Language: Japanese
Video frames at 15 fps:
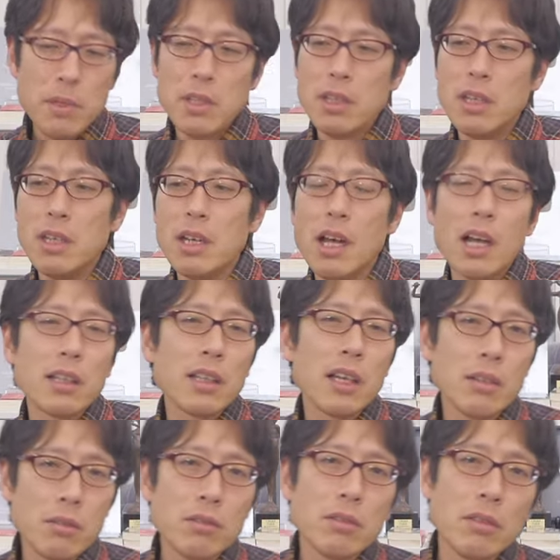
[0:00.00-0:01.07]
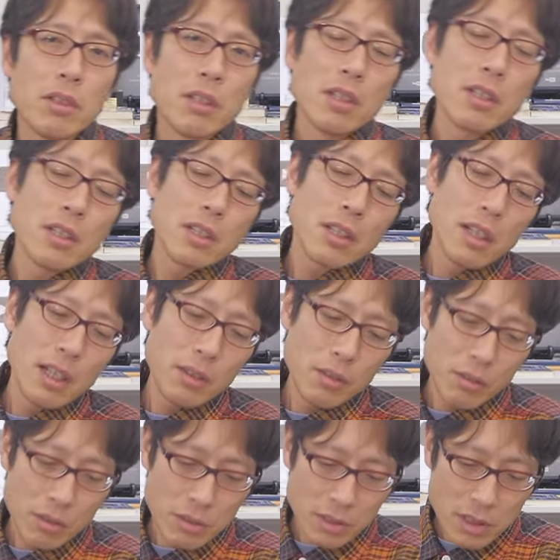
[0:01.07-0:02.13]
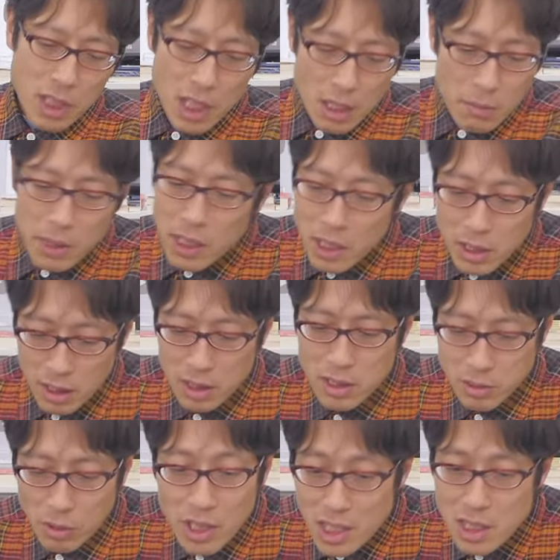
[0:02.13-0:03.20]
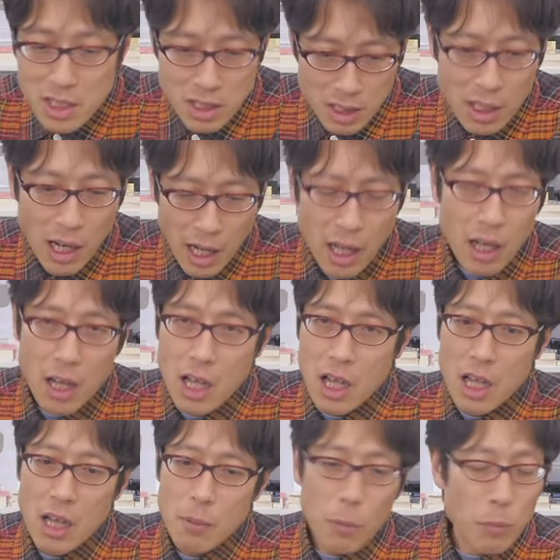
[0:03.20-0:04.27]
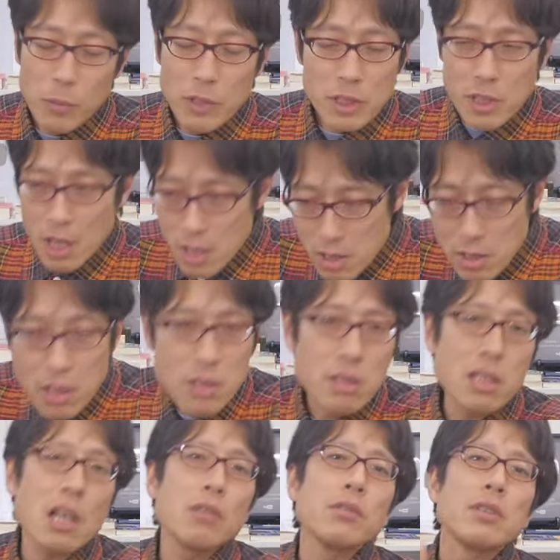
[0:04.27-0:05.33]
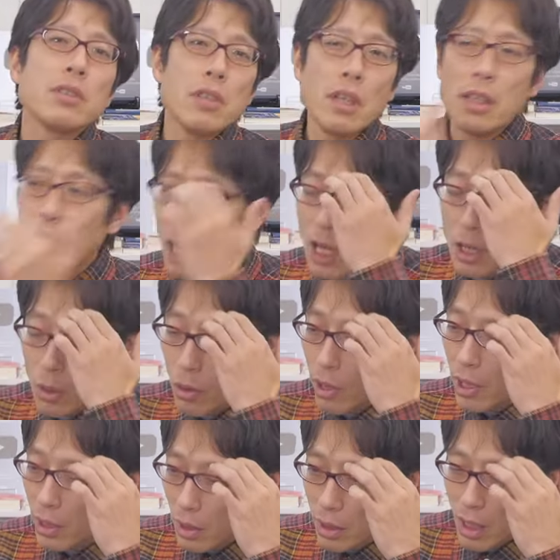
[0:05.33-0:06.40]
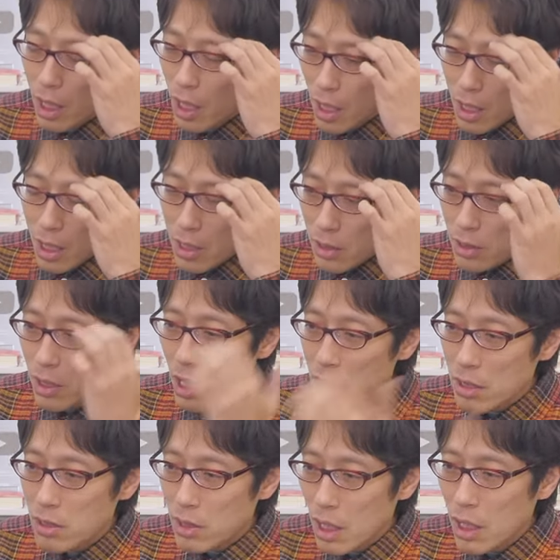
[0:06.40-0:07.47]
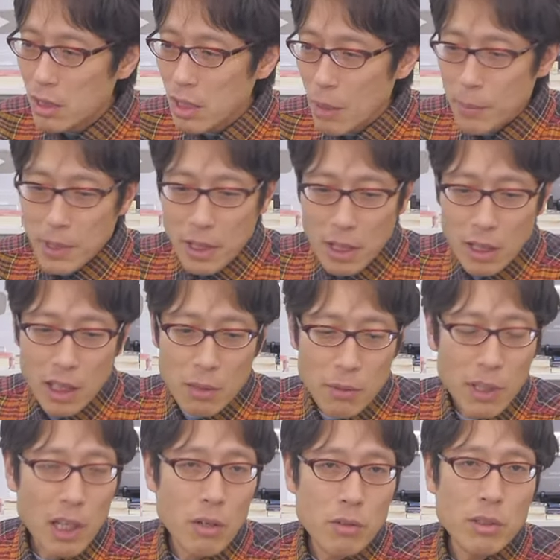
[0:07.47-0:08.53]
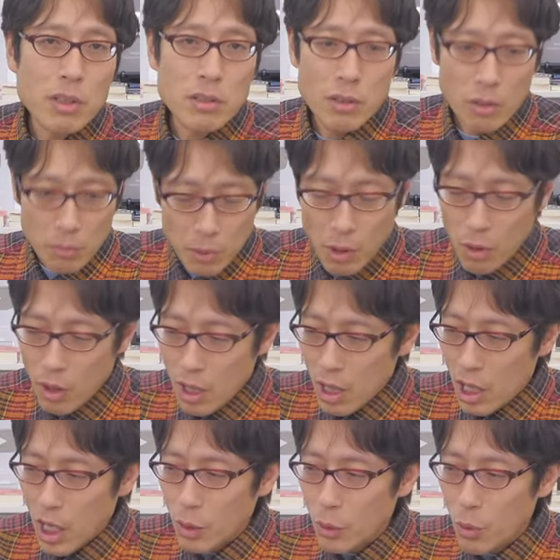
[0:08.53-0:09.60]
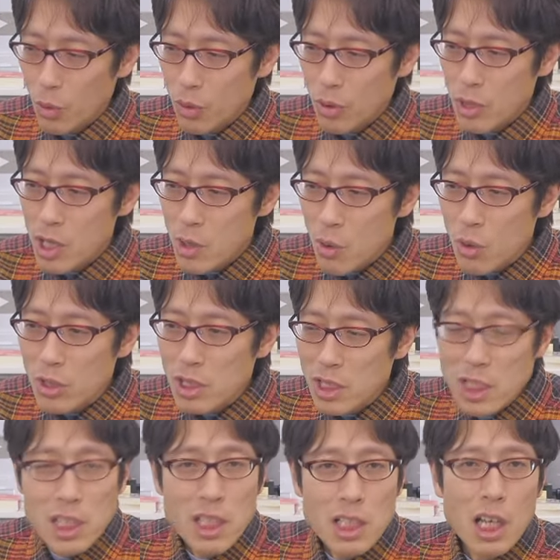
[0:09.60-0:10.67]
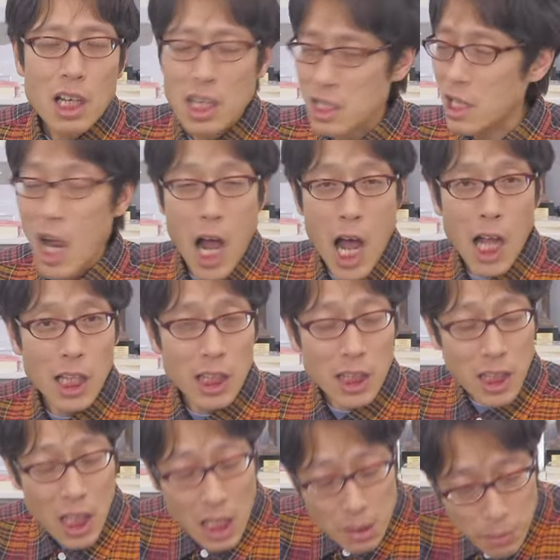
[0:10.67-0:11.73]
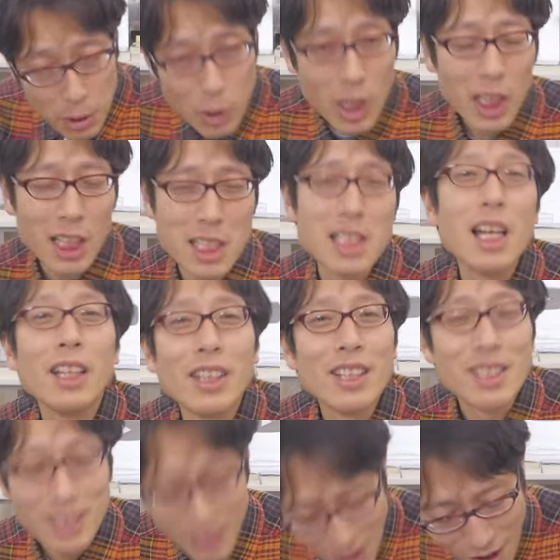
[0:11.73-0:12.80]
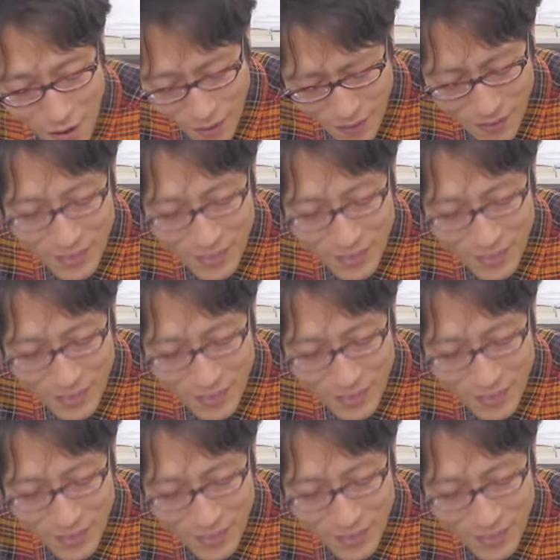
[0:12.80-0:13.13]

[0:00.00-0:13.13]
備にあたる整備員たちの意識が全然違うんですって。だからこれってすげえすげえってアメリカから言われるんですけども、日本人からしたら当たり前の話なんですって。